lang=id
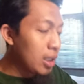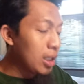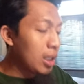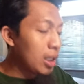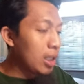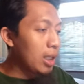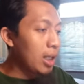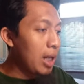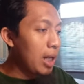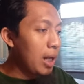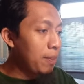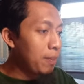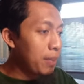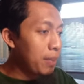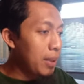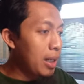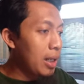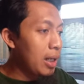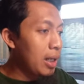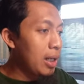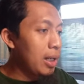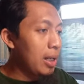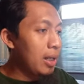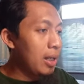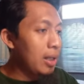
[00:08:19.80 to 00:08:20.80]

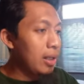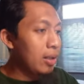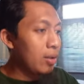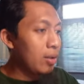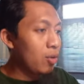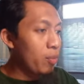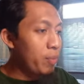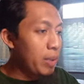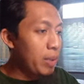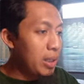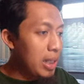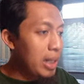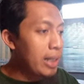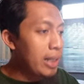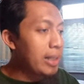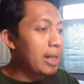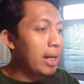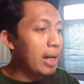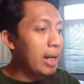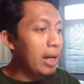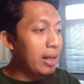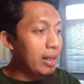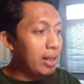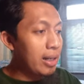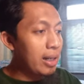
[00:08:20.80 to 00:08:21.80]
kenapa gue pindahin
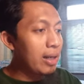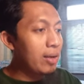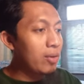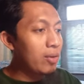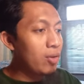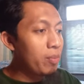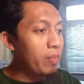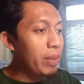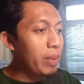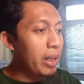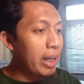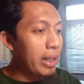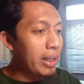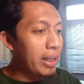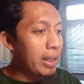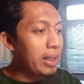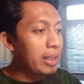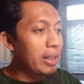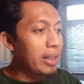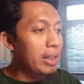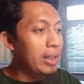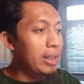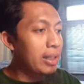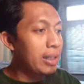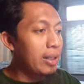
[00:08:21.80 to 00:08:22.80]
ya karena gue pengennya
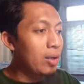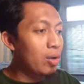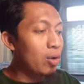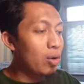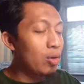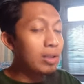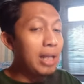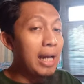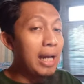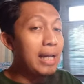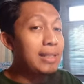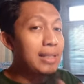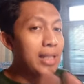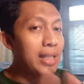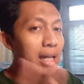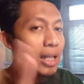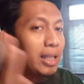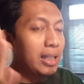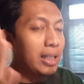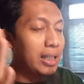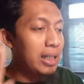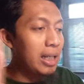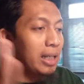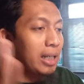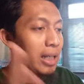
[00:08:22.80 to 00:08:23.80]
ini growth
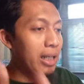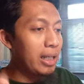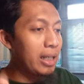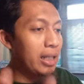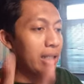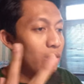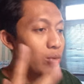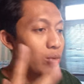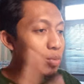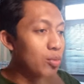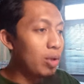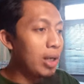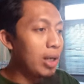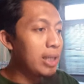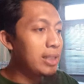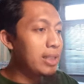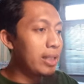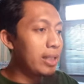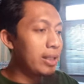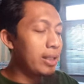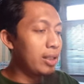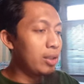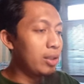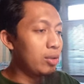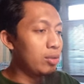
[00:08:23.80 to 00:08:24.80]
aja iklan yang ini tumbuh
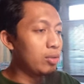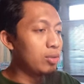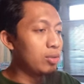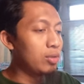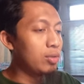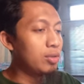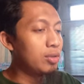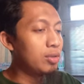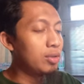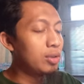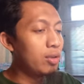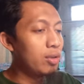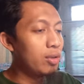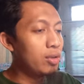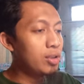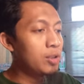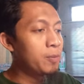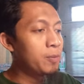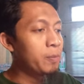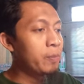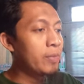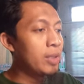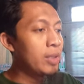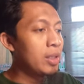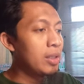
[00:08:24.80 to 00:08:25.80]
aja gitu
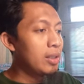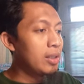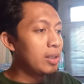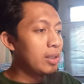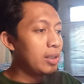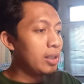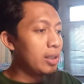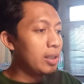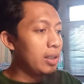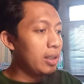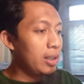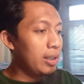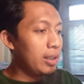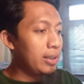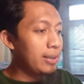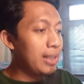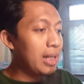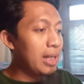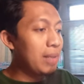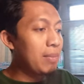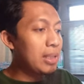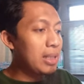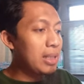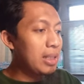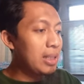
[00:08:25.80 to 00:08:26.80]
terus
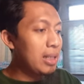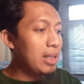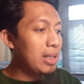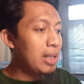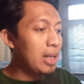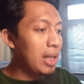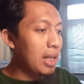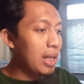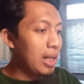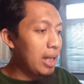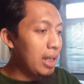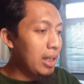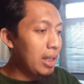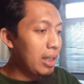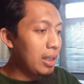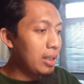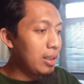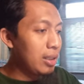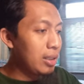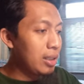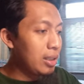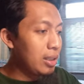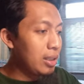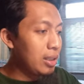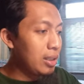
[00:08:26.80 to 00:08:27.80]
cara bacanya adalah
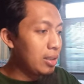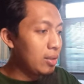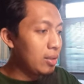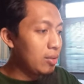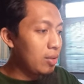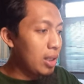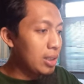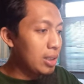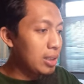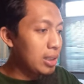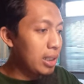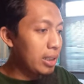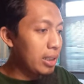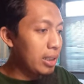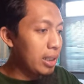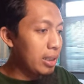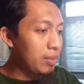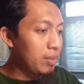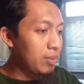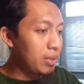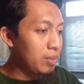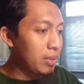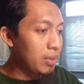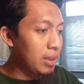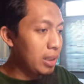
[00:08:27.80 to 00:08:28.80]
ini gue kasih lihat ya
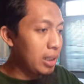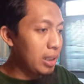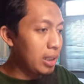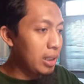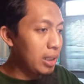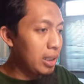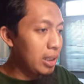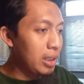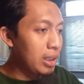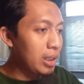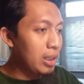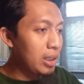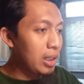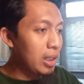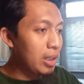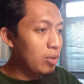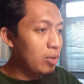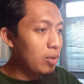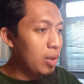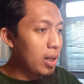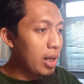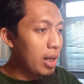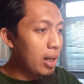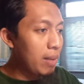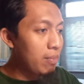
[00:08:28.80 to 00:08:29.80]
teman-teman ya ini kan
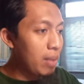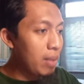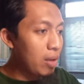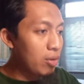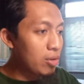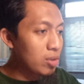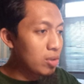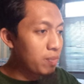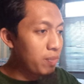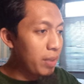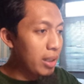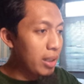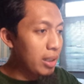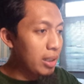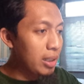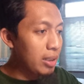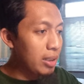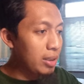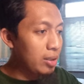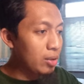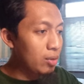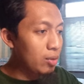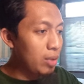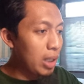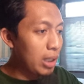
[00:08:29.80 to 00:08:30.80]
gue amount spend
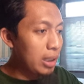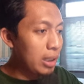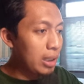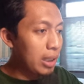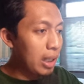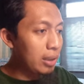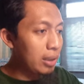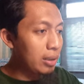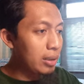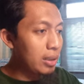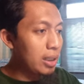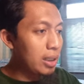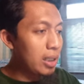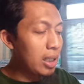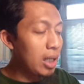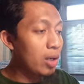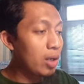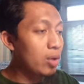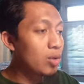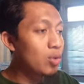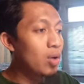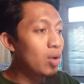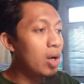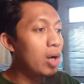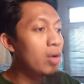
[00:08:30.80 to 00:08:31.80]
itu artinya adalah
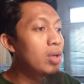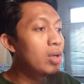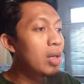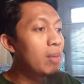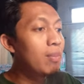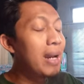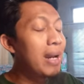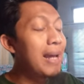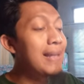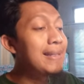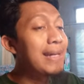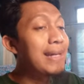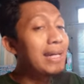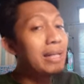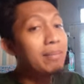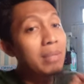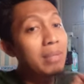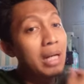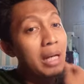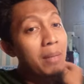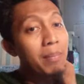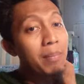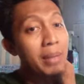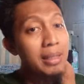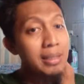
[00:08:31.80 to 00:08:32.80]
gue udah belanjain
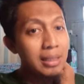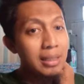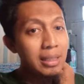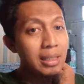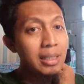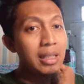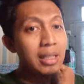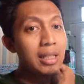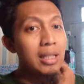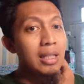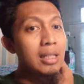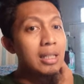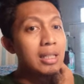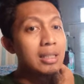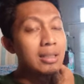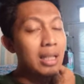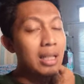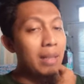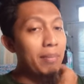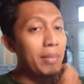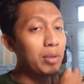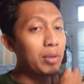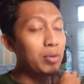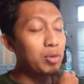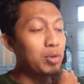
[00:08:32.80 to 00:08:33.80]
berapa sih
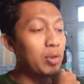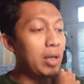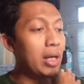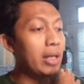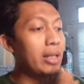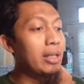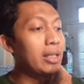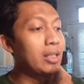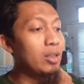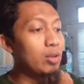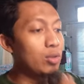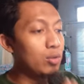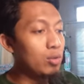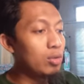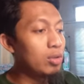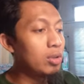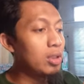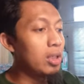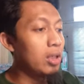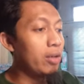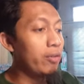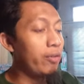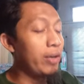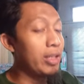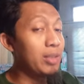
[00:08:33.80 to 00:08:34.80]
selama tujuh hari itu
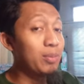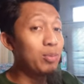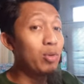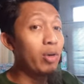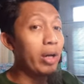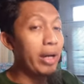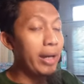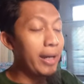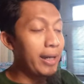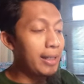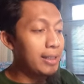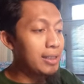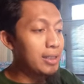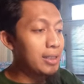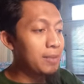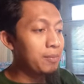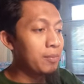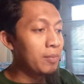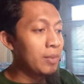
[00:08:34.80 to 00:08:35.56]
ke Facebook Ads